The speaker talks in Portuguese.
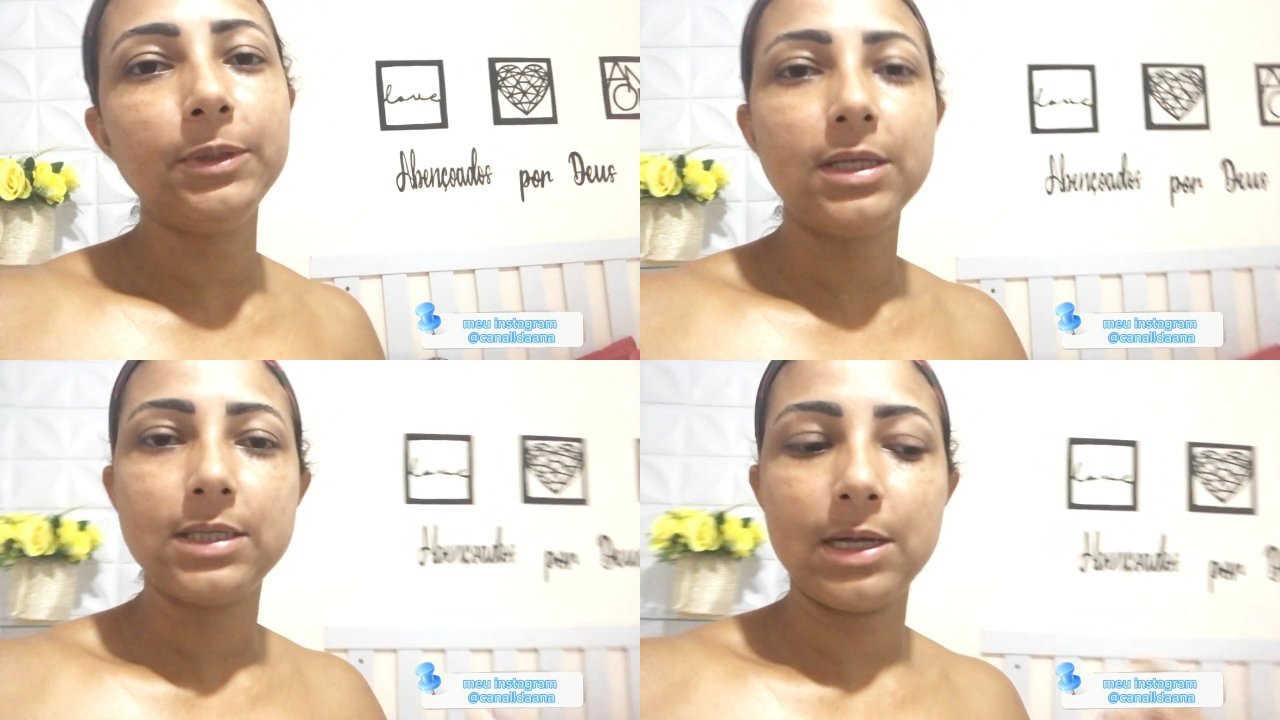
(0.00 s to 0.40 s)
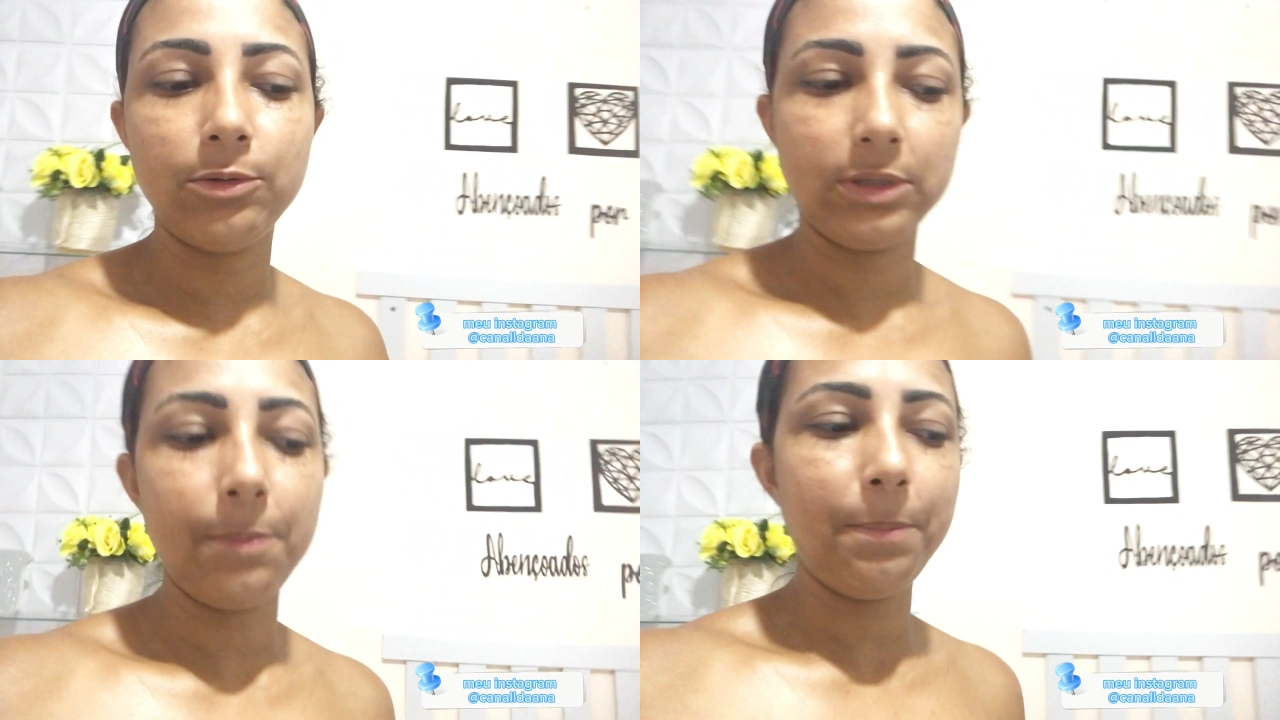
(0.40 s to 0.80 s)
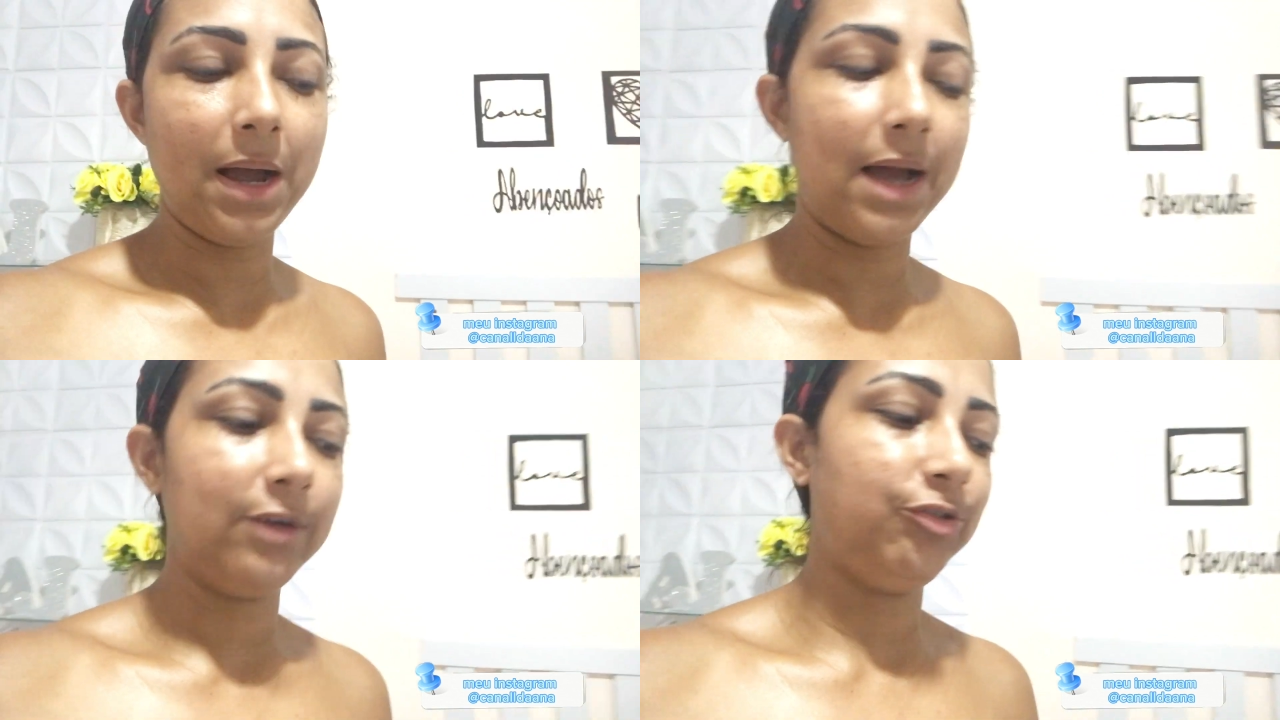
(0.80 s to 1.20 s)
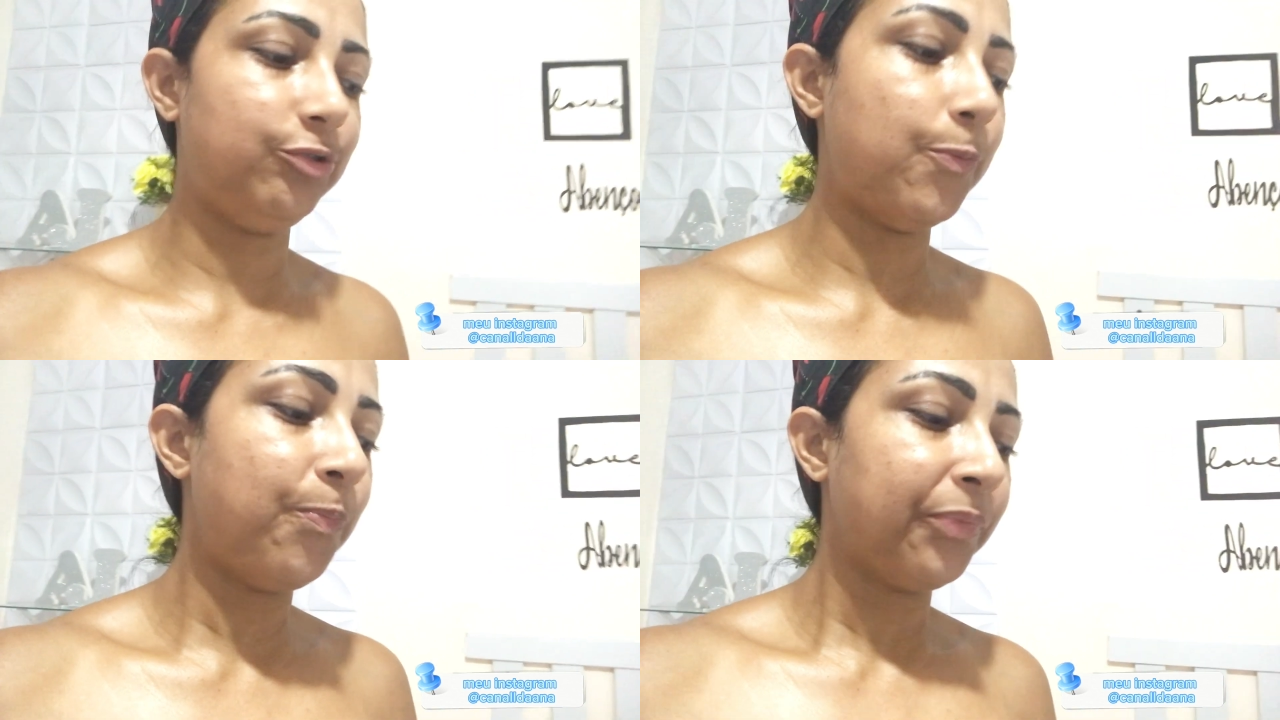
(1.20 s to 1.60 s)
nessa outra
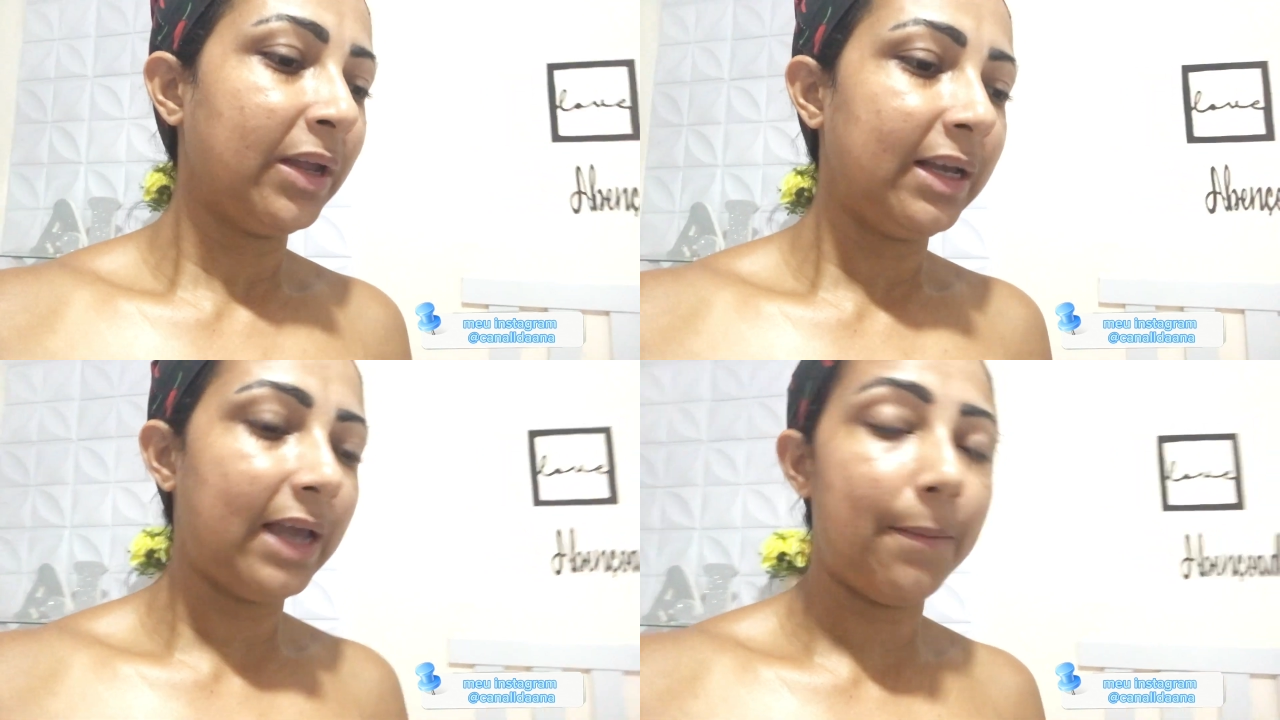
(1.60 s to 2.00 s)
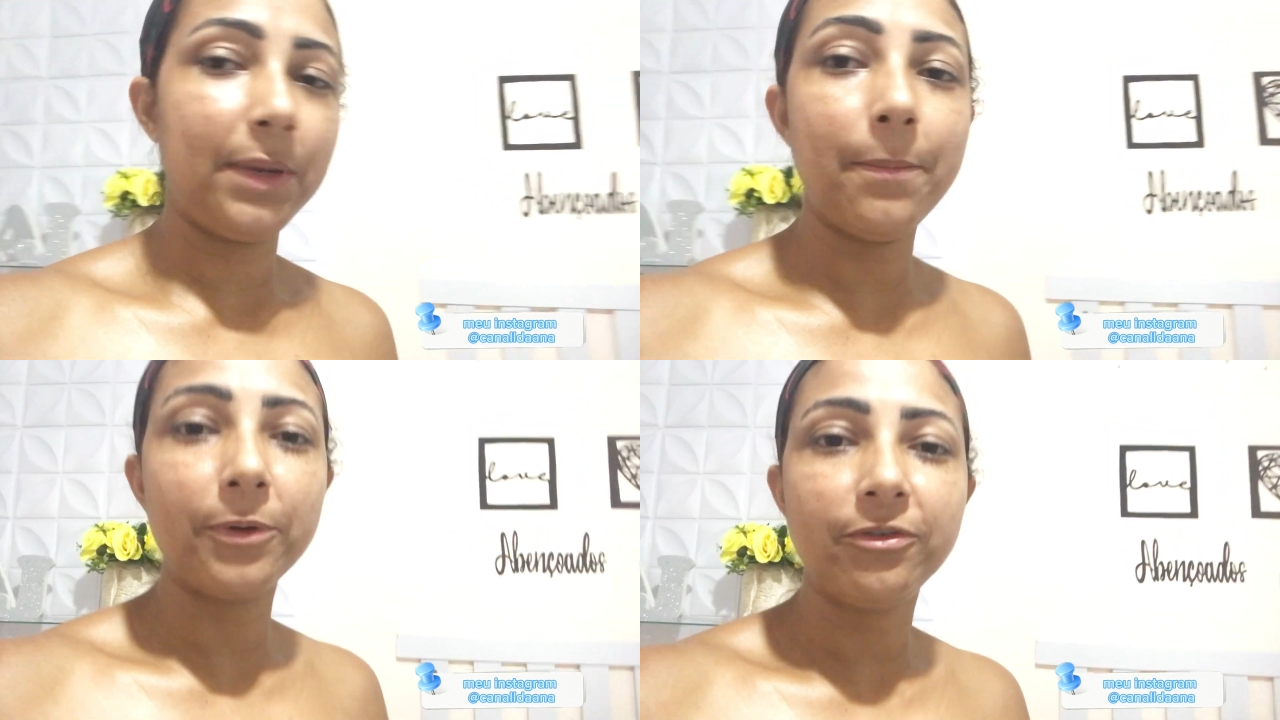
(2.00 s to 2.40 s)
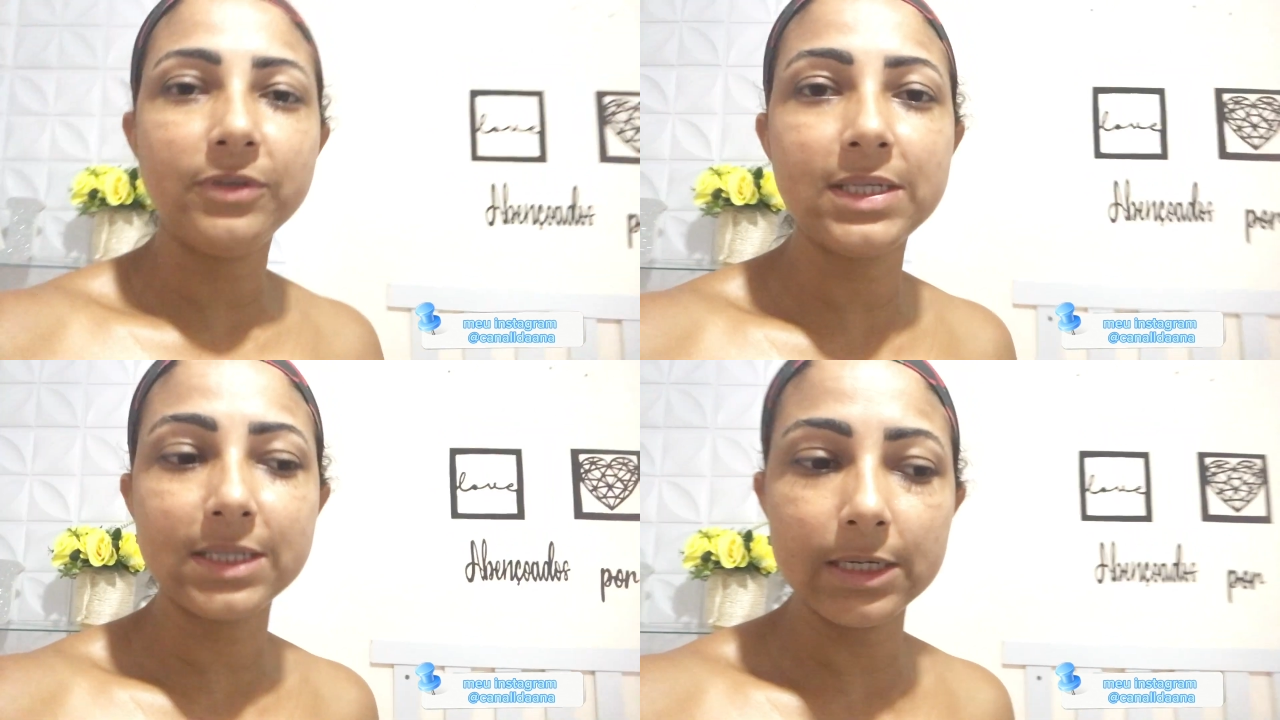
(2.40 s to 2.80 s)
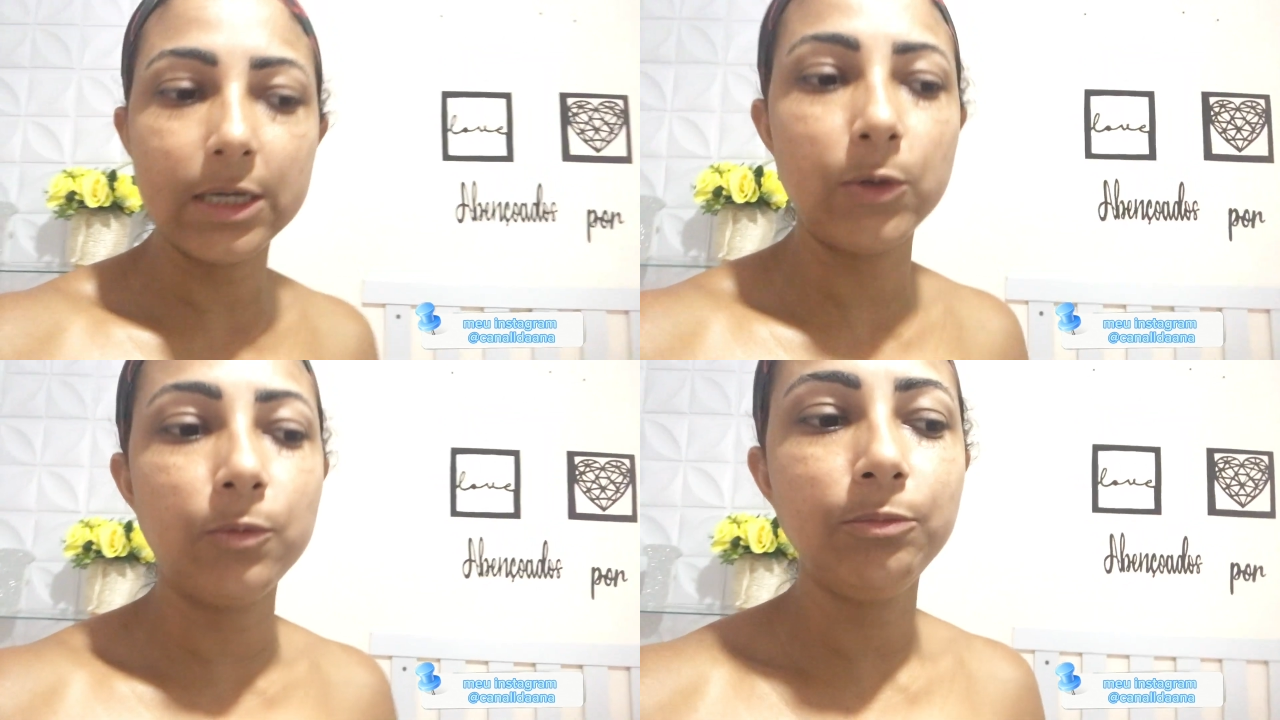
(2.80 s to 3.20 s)
parte, que é a minha
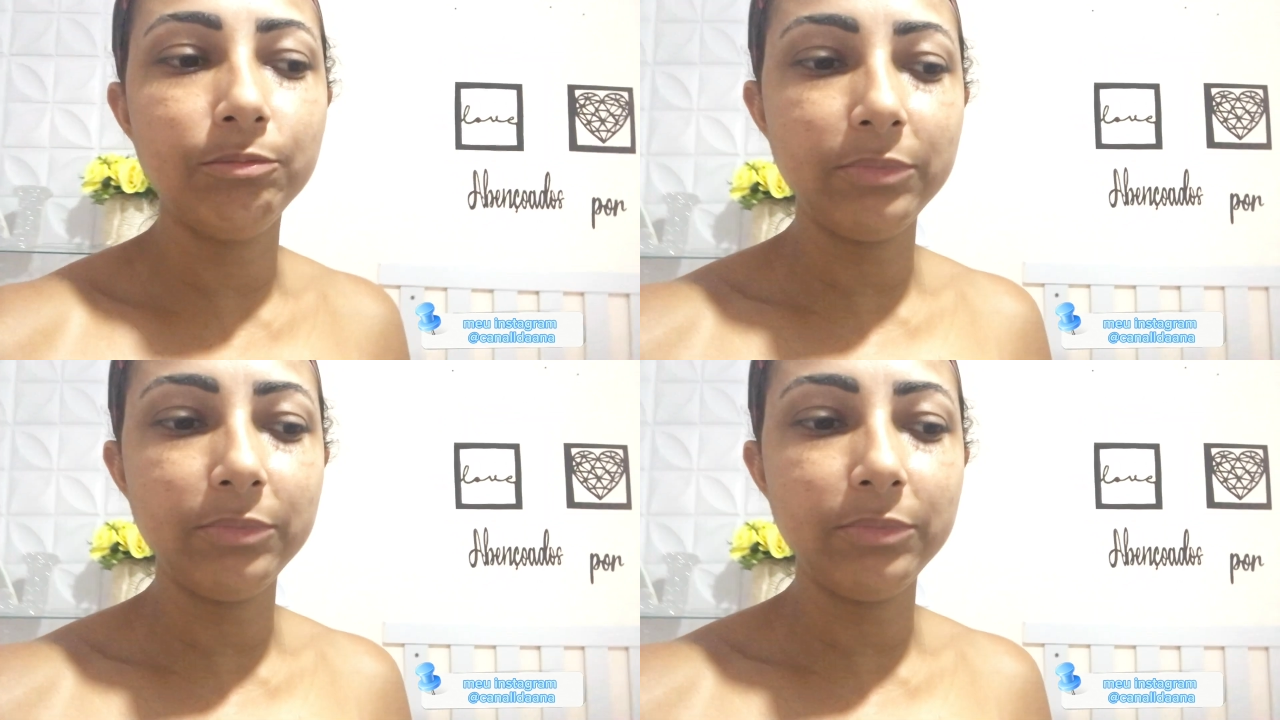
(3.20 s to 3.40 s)
profissão.